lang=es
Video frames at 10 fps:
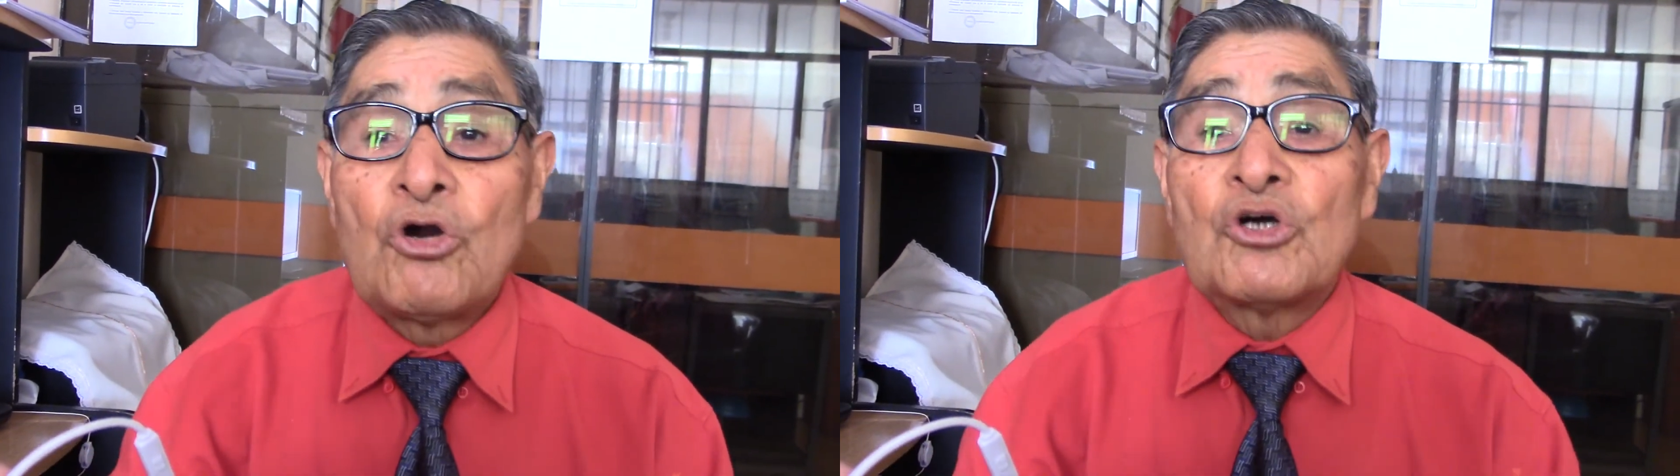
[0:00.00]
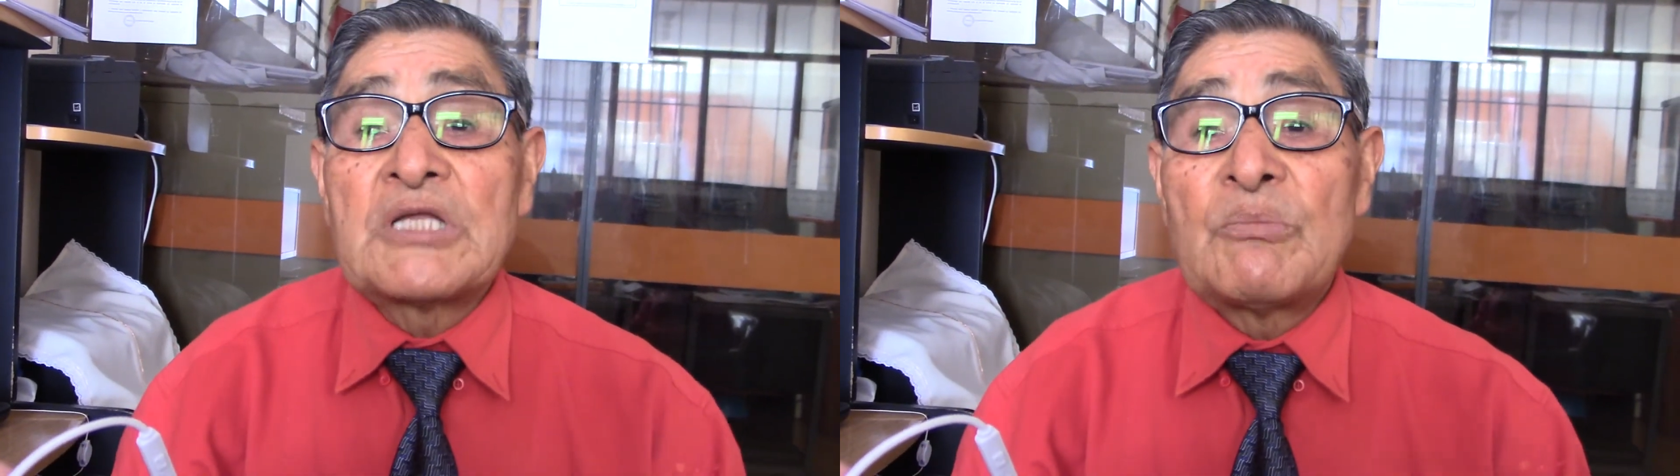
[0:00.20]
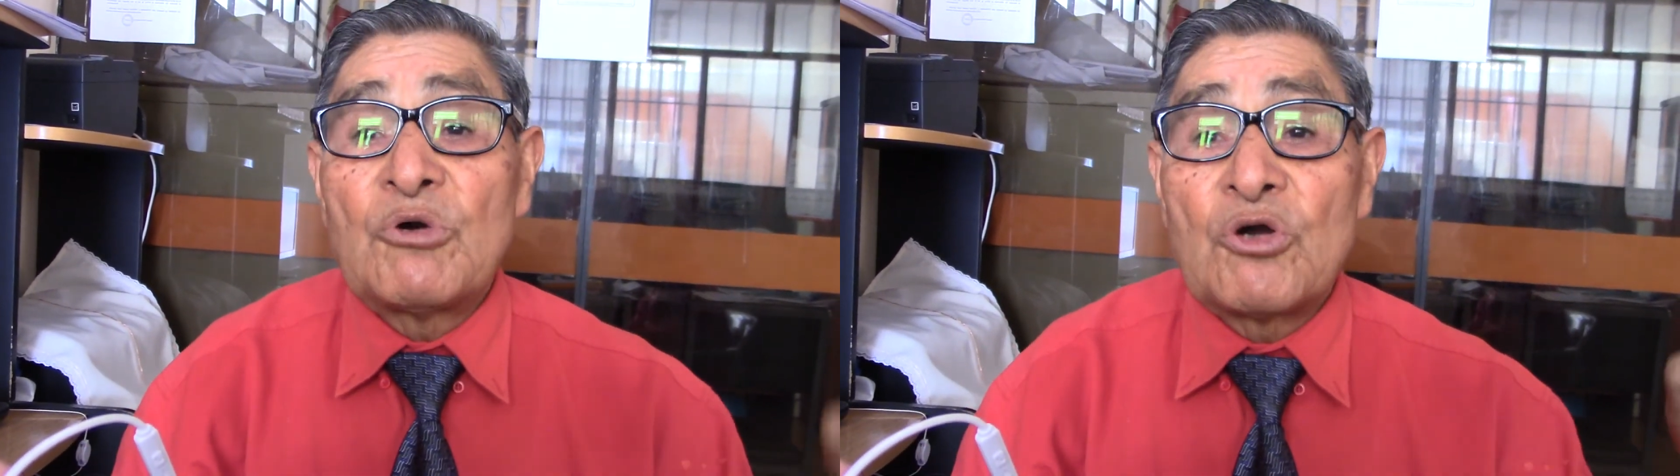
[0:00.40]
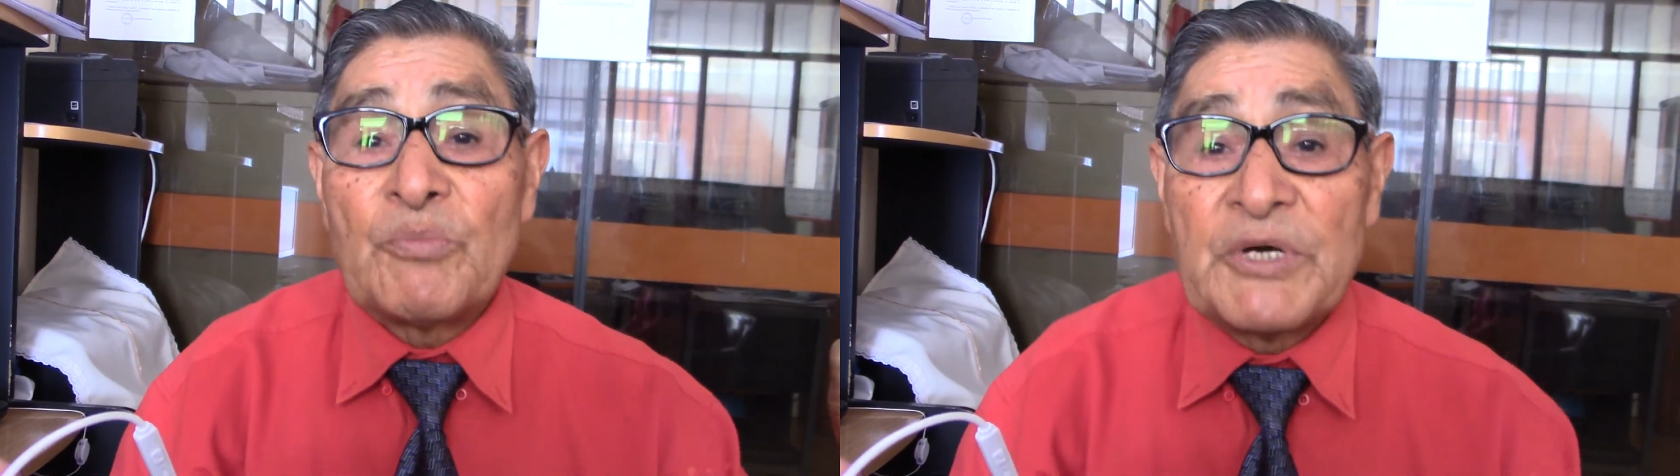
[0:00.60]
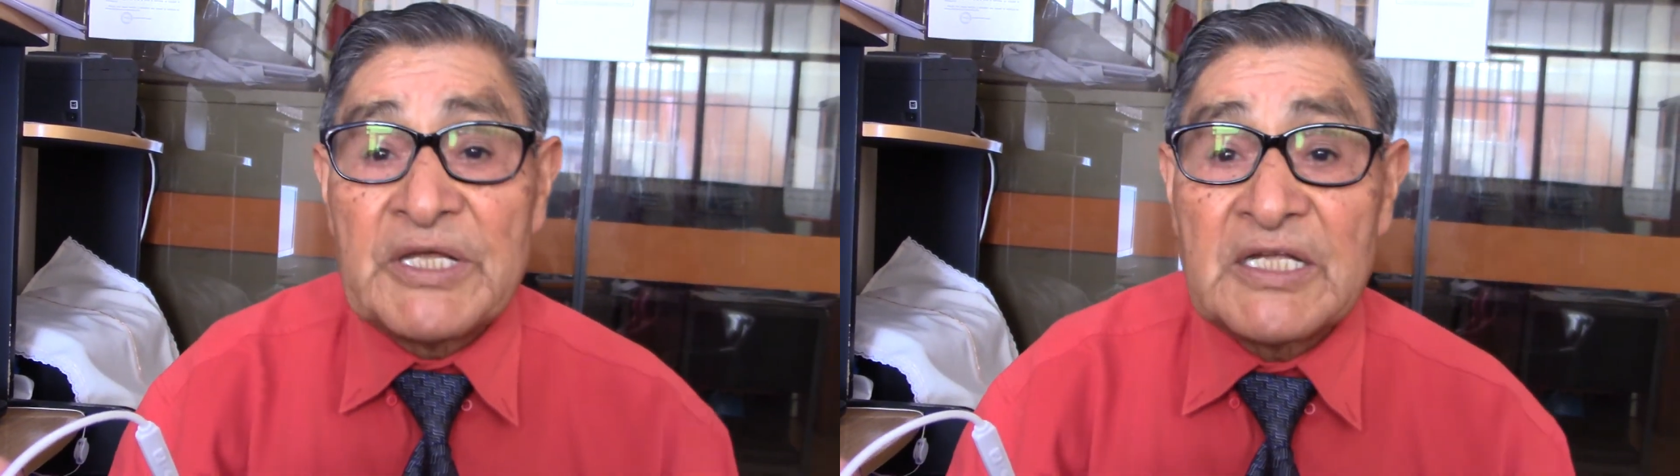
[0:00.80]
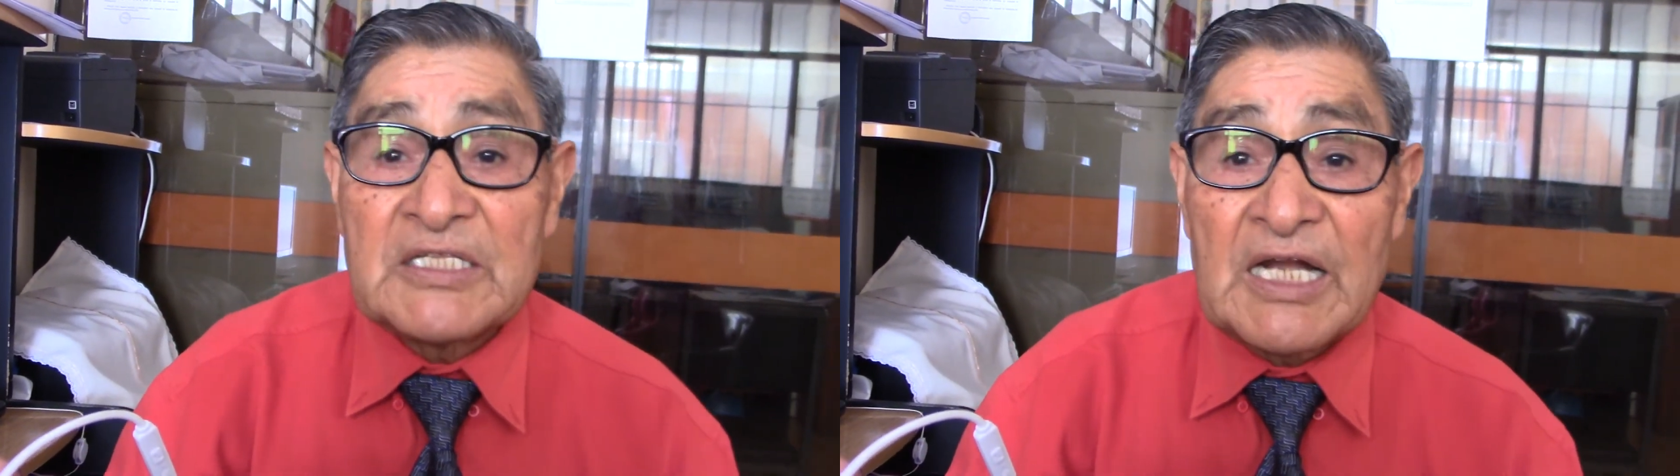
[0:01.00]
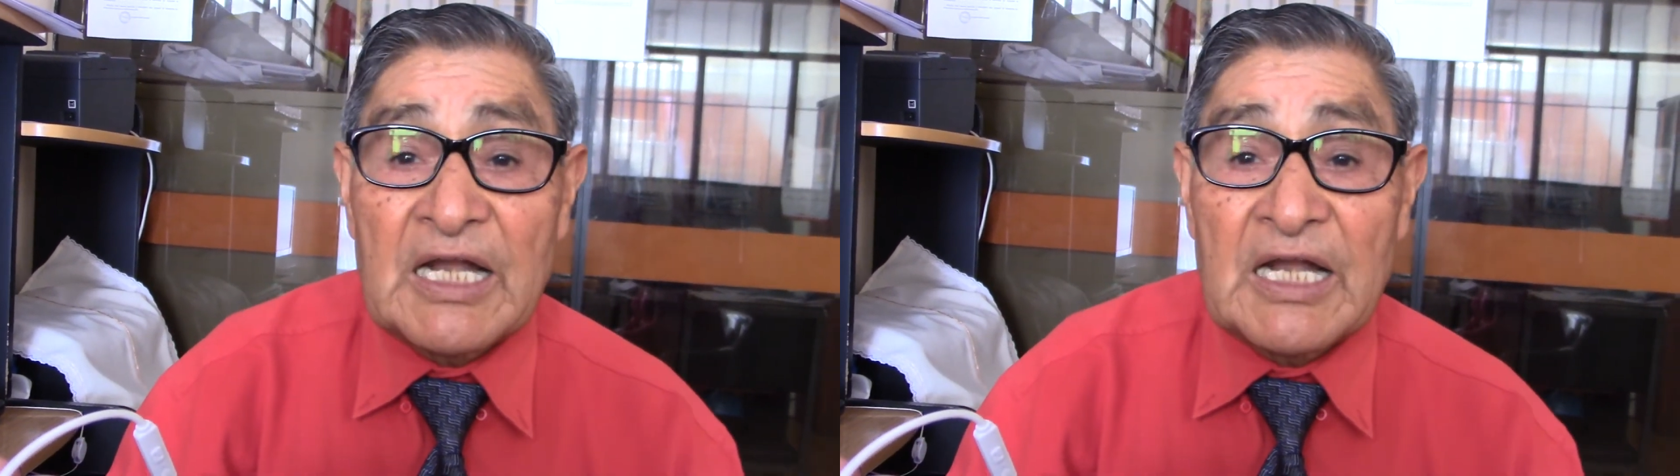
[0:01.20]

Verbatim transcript: o tampoco pueden entrar